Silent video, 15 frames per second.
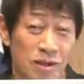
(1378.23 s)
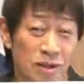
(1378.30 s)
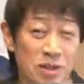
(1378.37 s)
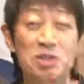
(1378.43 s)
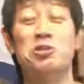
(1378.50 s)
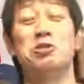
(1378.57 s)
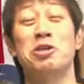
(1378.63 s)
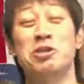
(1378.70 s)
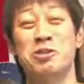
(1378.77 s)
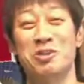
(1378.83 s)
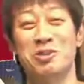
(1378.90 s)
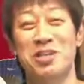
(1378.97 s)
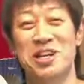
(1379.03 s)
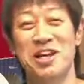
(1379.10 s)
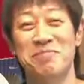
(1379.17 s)
いいんです、そ
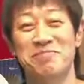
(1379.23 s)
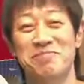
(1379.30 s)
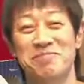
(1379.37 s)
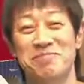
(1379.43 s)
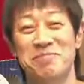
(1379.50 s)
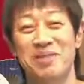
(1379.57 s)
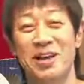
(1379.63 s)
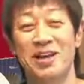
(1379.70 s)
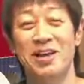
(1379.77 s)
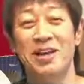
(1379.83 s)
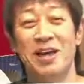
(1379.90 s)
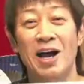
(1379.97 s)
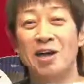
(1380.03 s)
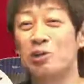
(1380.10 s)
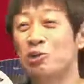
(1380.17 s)
れで。
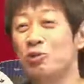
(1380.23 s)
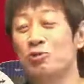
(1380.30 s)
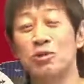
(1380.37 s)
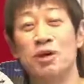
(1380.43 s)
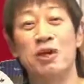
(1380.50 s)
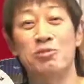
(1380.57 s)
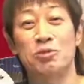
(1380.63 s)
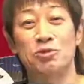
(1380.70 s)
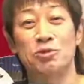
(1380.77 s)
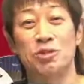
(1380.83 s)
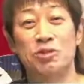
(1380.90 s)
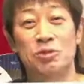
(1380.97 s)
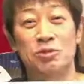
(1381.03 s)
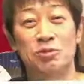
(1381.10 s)
合気道なんかもそうですけど、